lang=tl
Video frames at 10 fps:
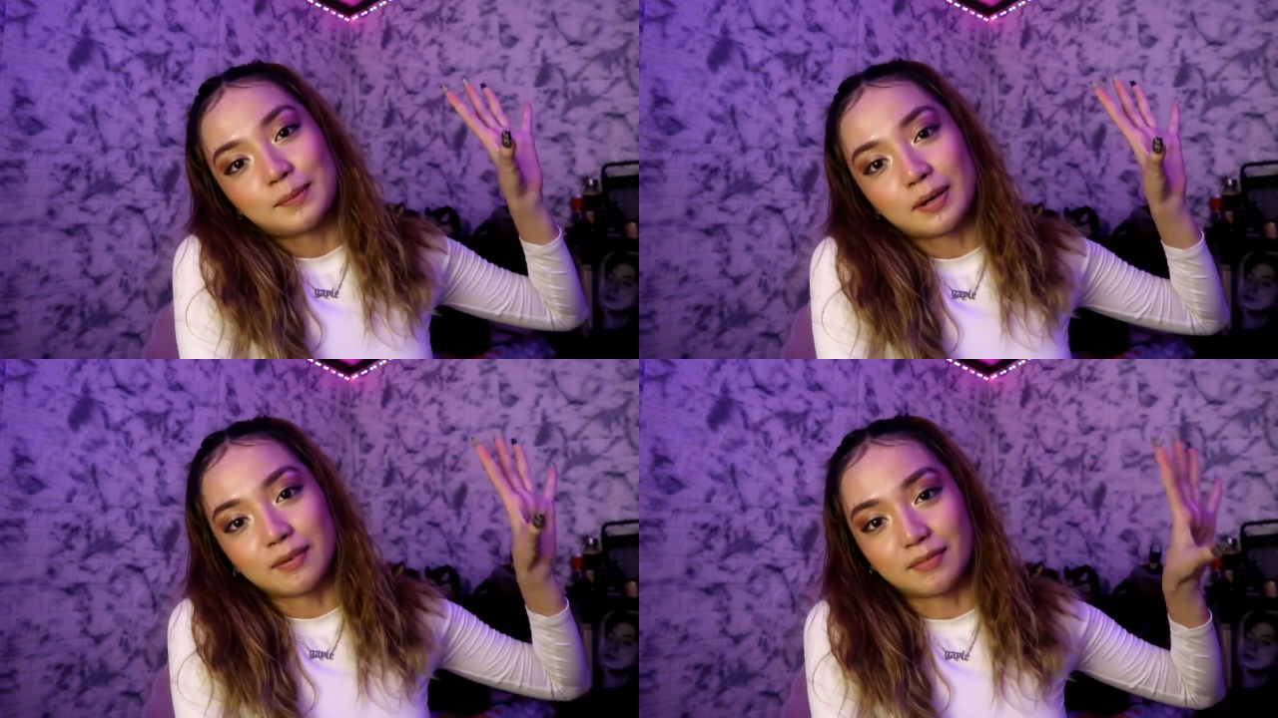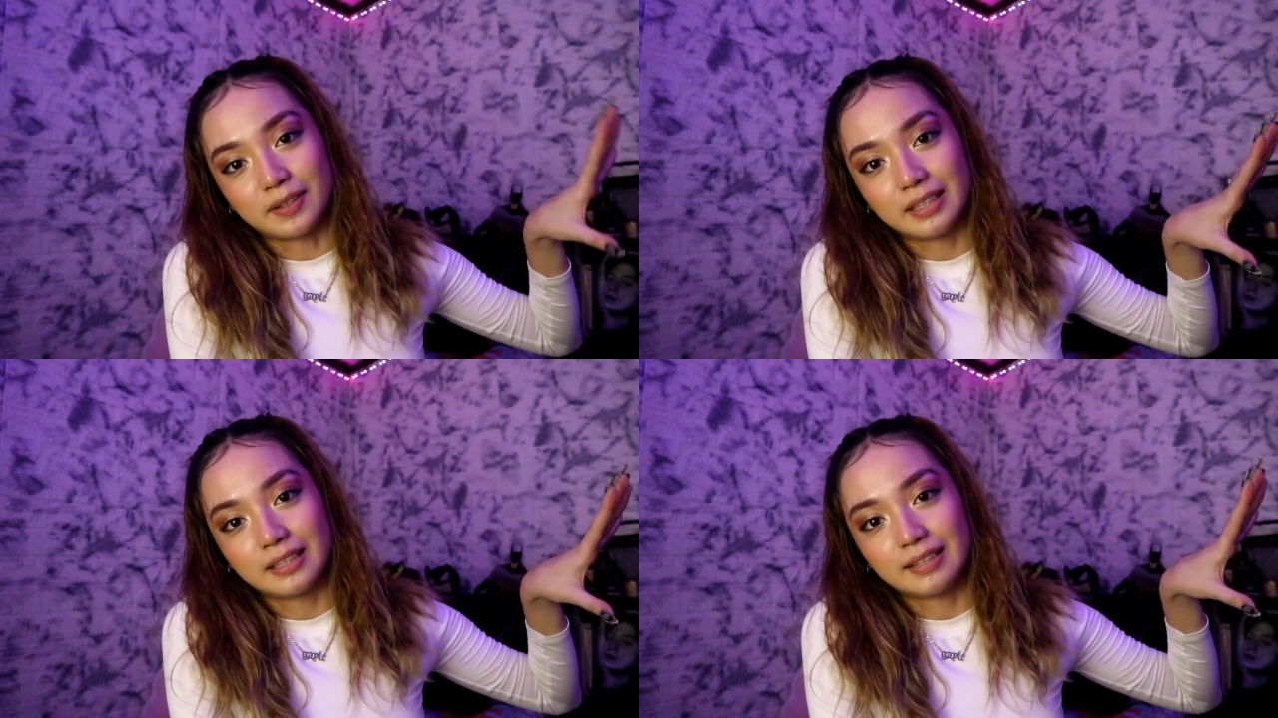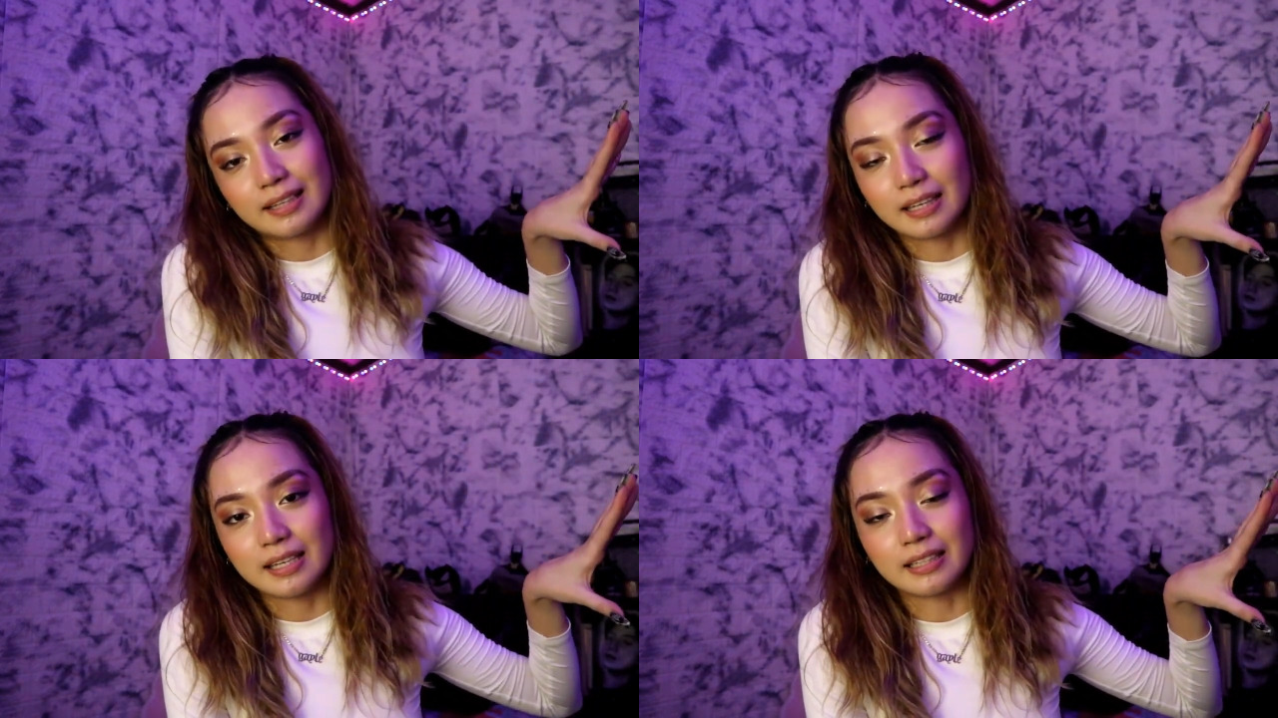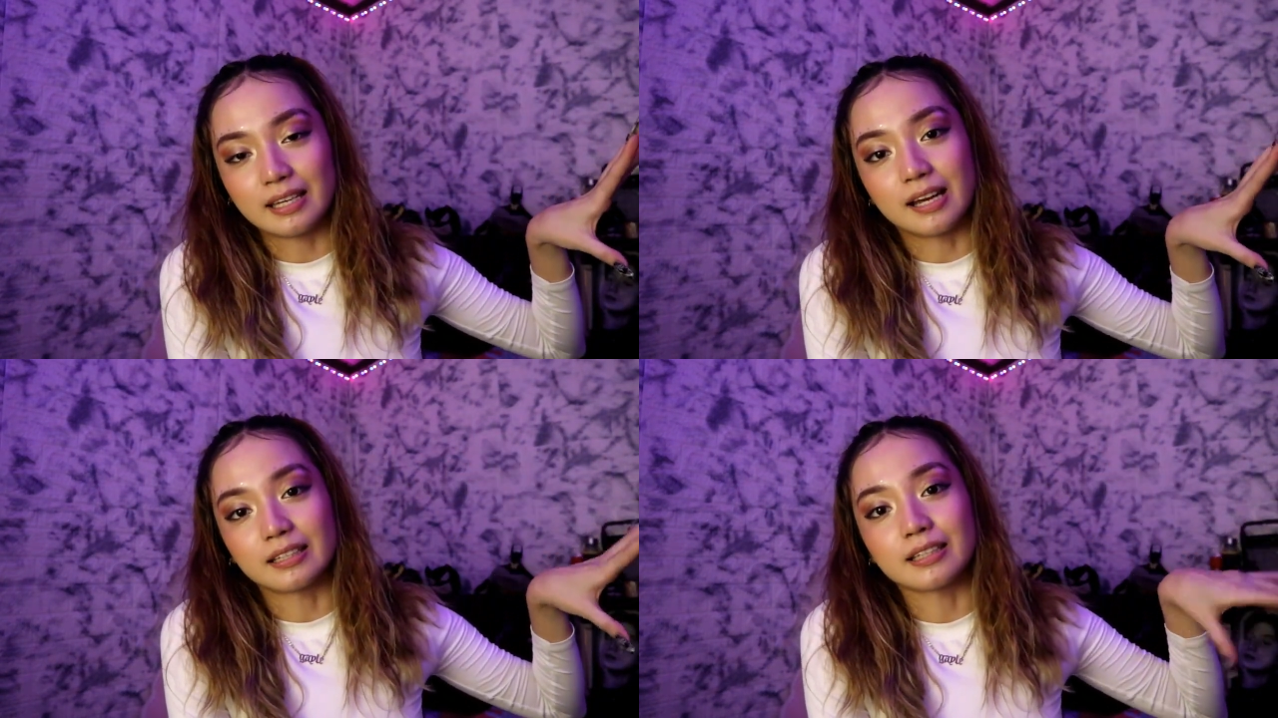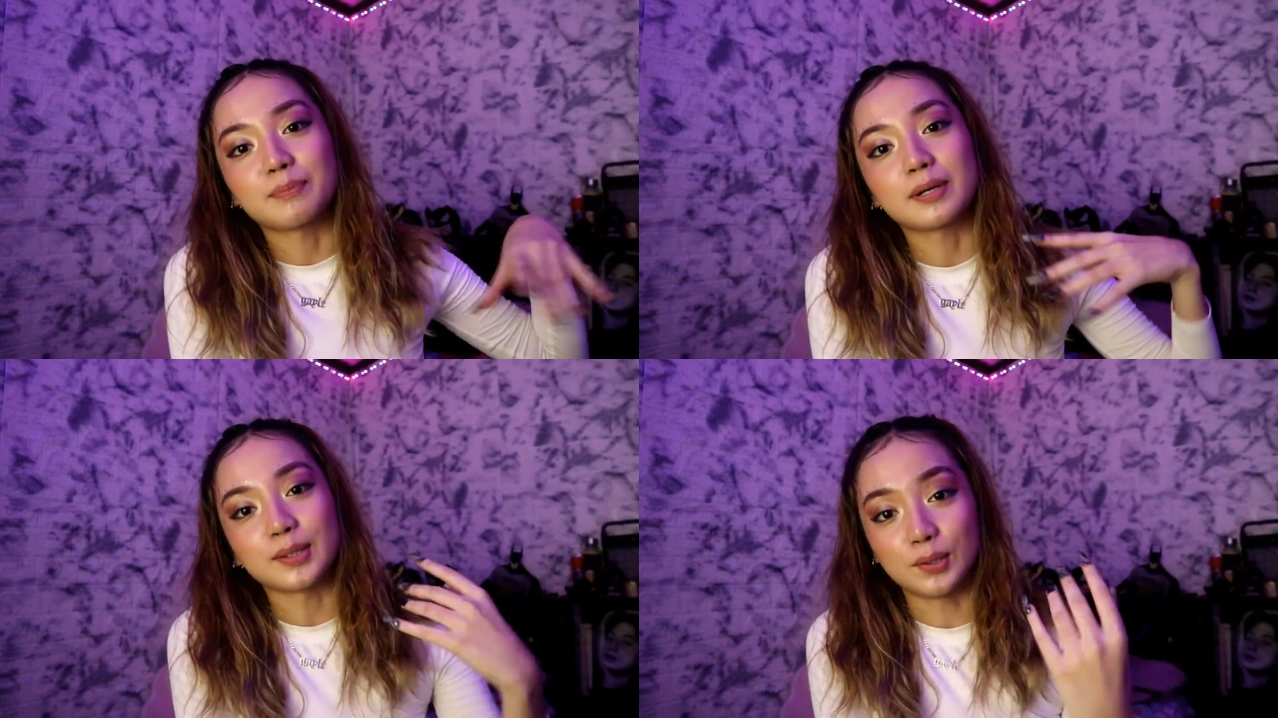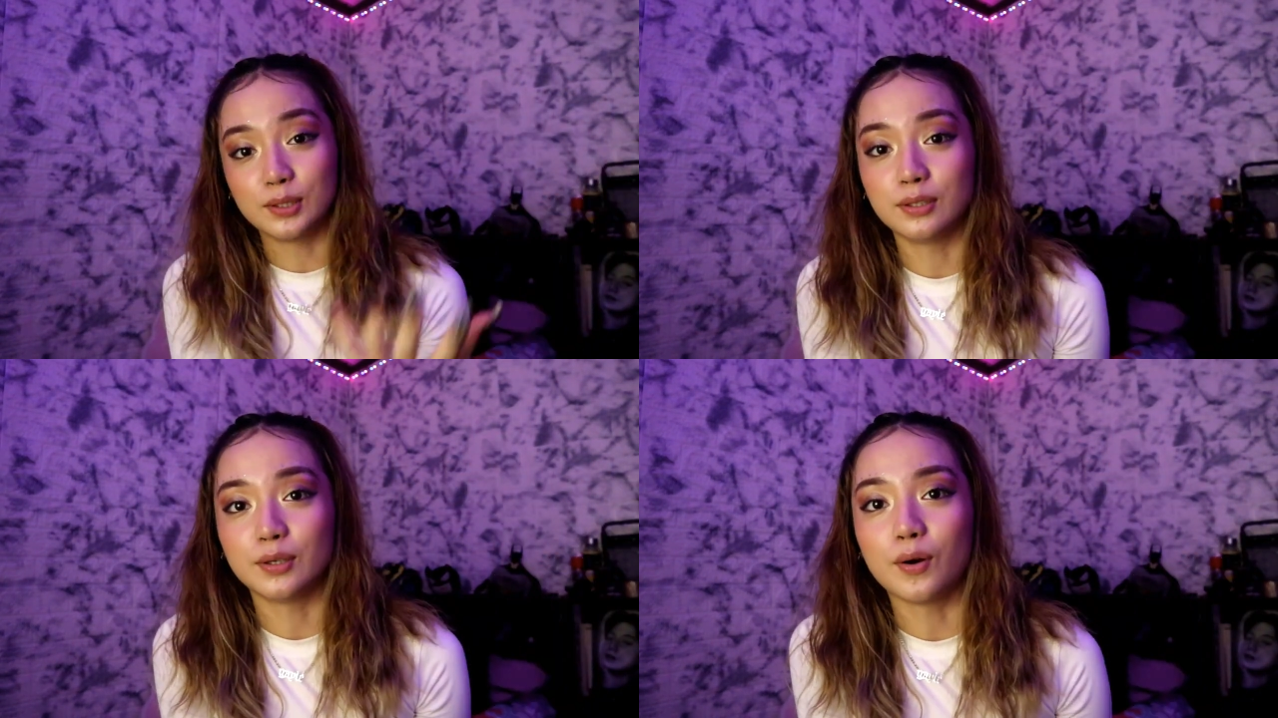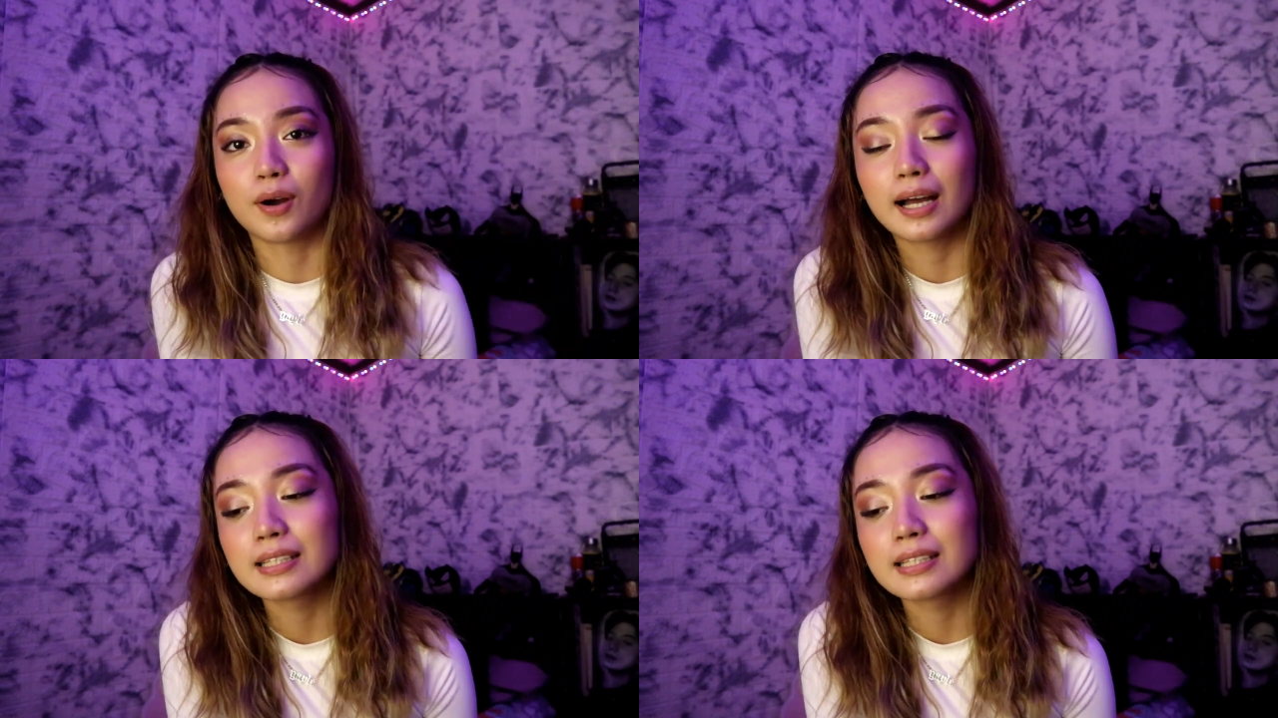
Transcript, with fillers: mga vid kanina na napanood nyo.